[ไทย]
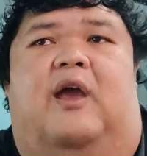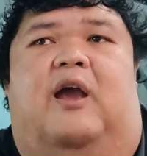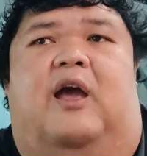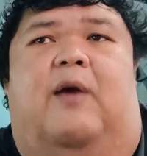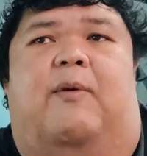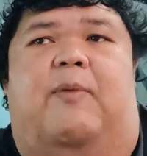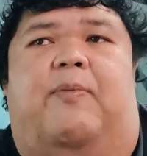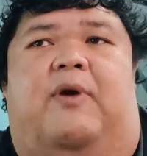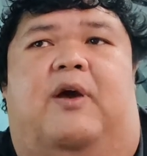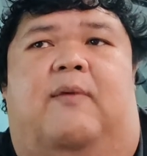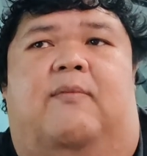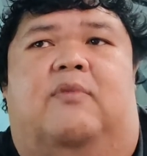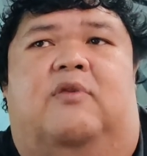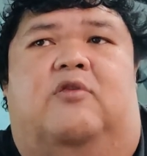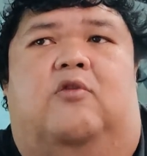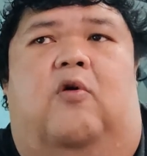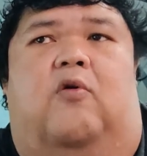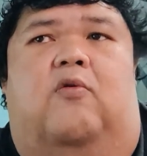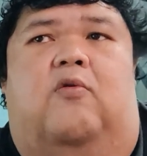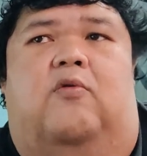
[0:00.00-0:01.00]
เข้าไปเพิ่ม
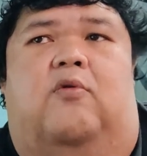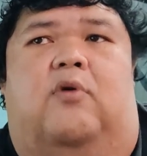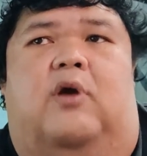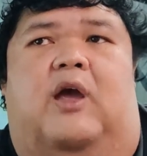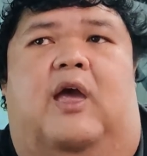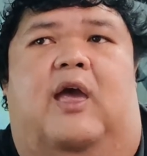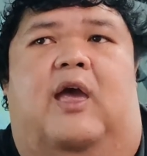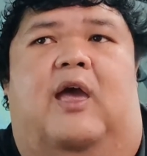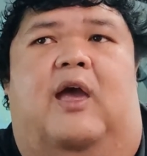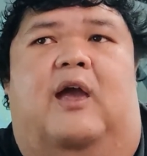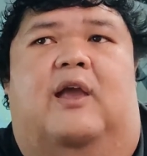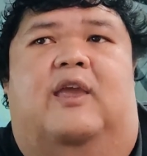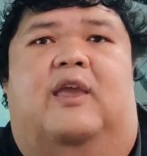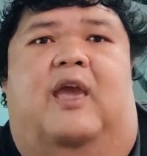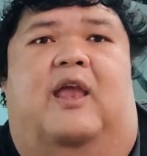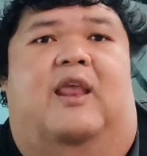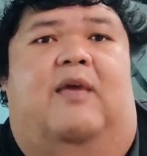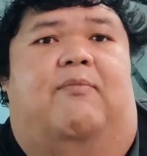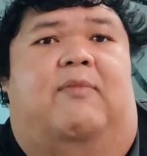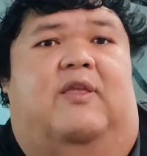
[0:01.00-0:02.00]
ตรงค่า
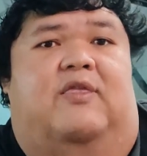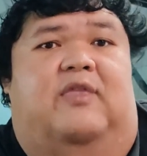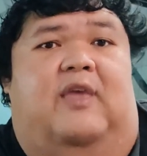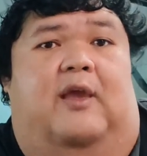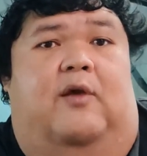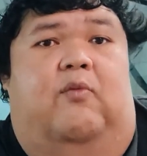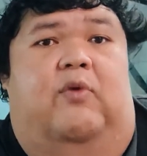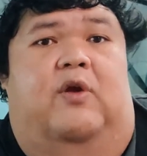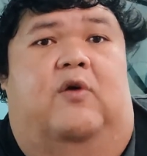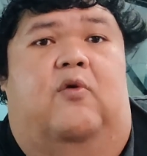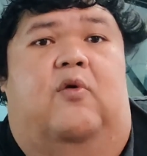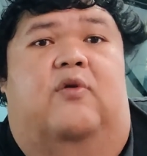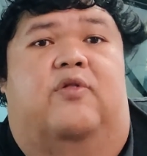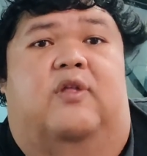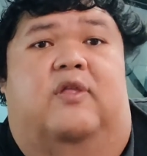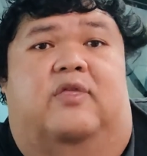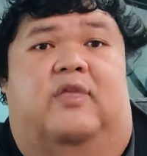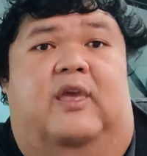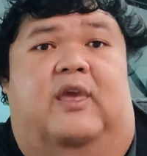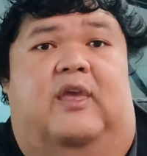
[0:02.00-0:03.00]
Kinematic
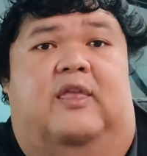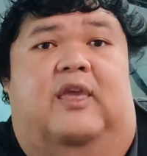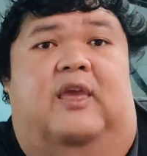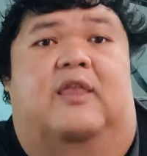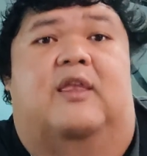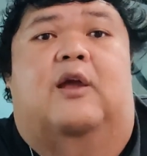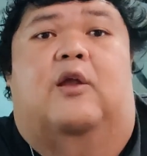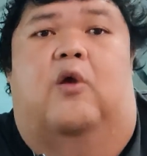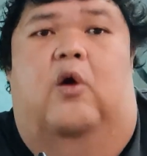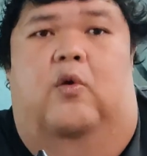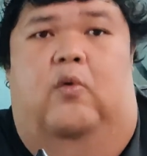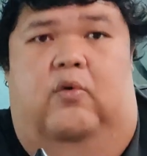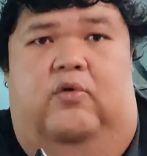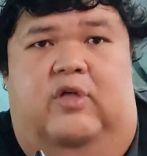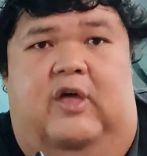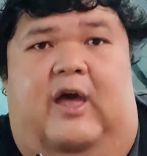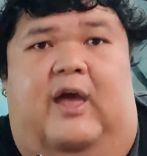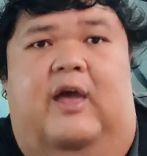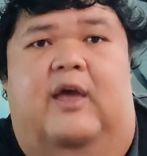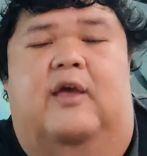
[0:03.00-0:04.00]
Viscosity ที่100อง
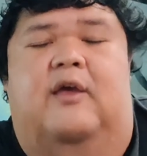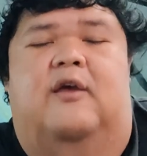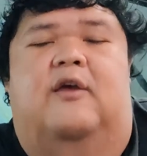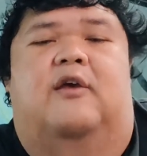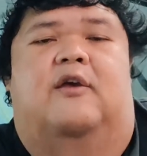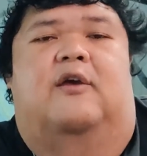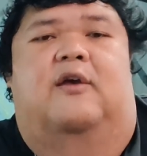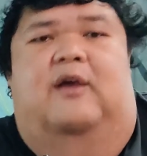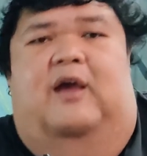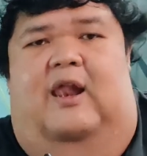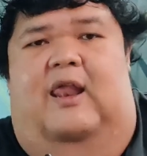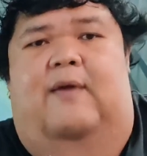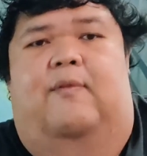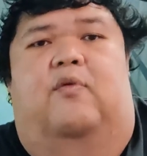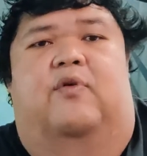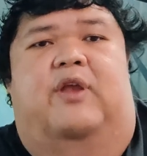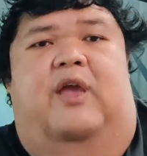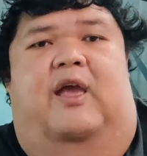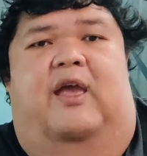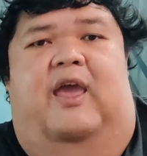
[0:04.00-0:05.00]
ศาอะไรพ
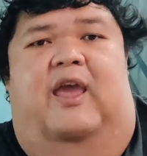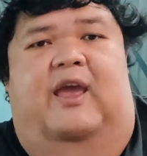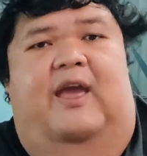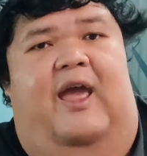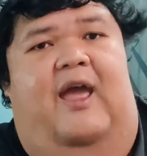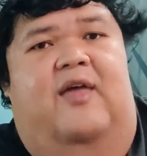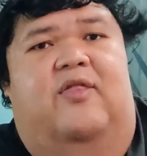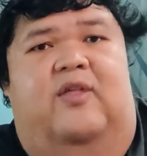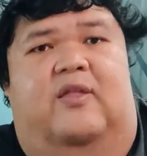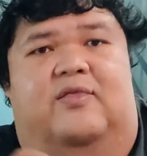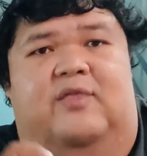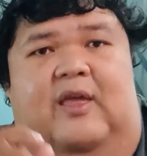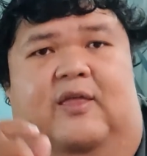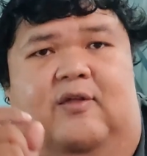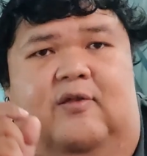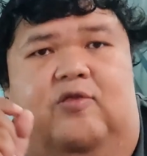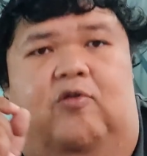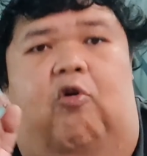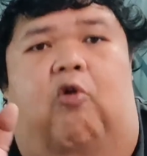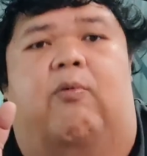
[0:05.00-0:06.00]
วกนี้ให้ค่าเซนติ
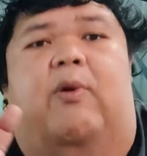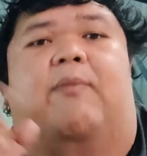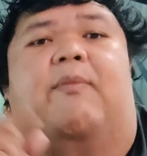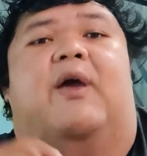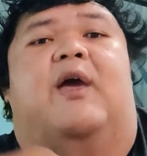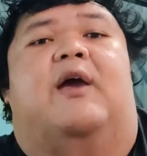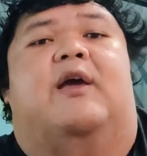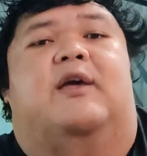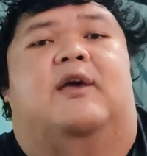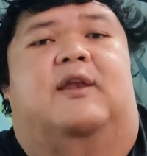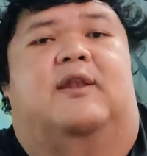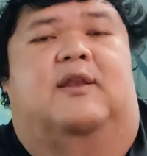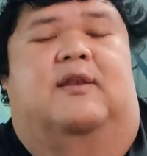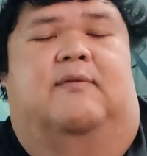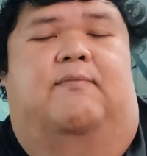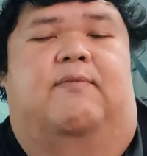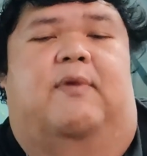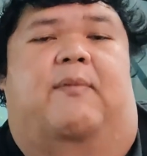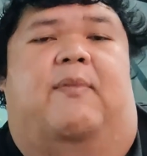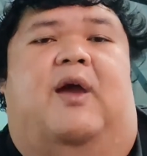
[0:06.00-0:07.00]
สโตรกมันมากขึ้น
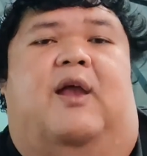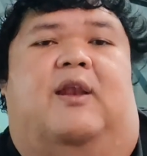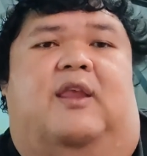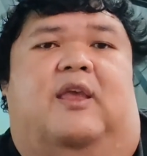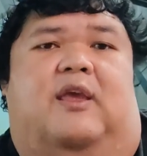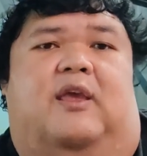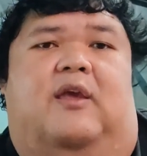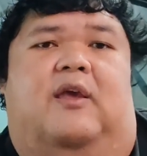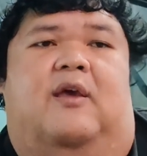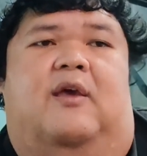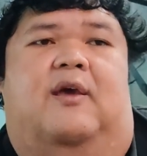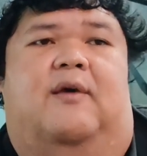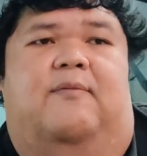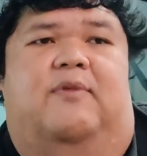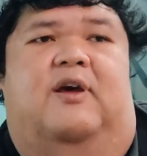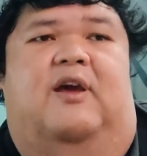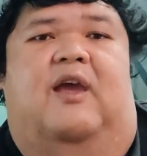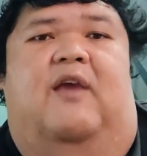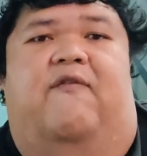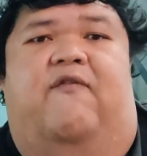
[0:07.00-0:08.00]
ประมาณนี้
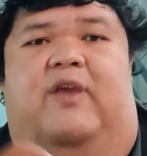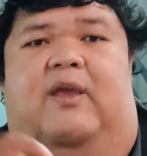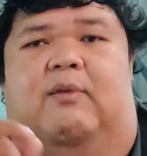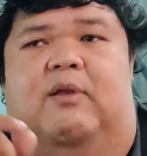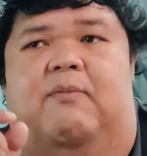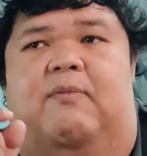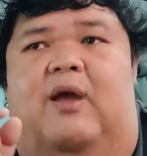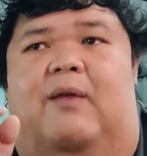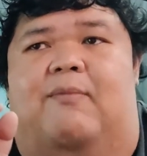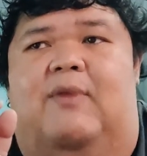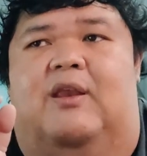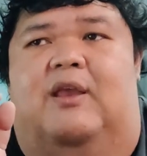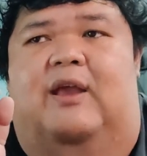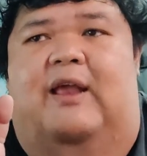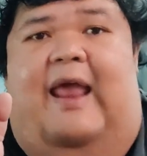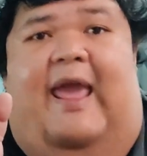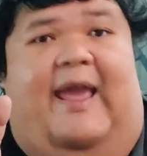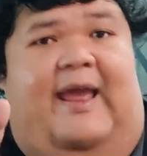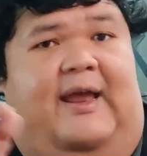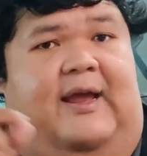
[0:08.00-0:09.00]
เพื่อให้ฟิล์มน้ำมันมัน
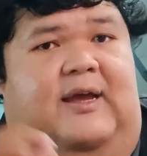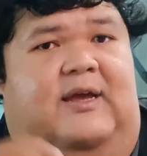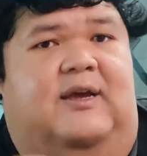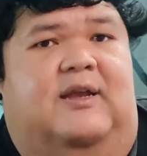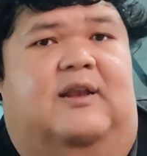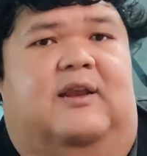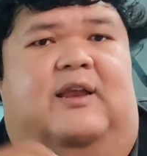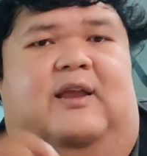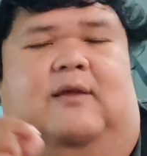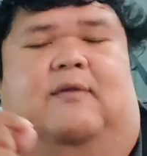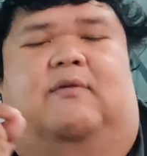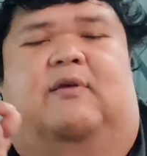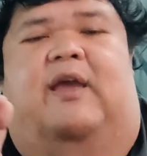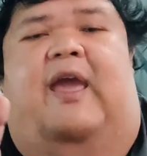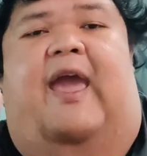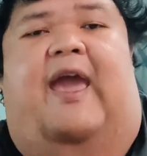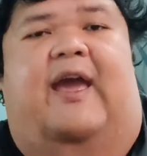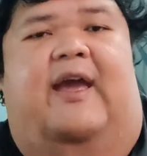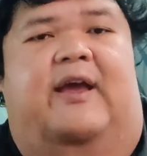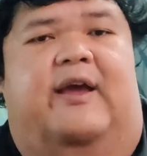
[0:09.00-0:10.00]
แกร่งขึ้น
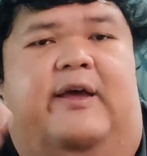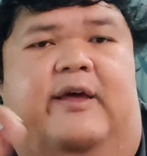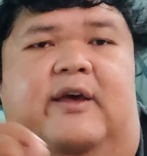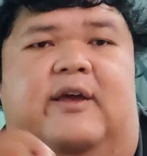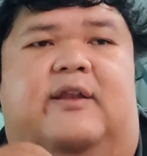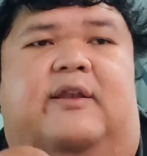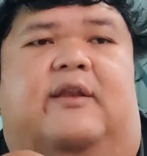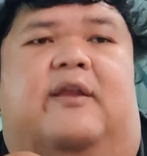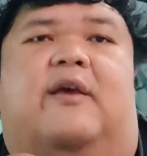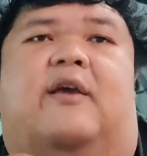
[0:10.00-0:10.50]
แข็งขึ้น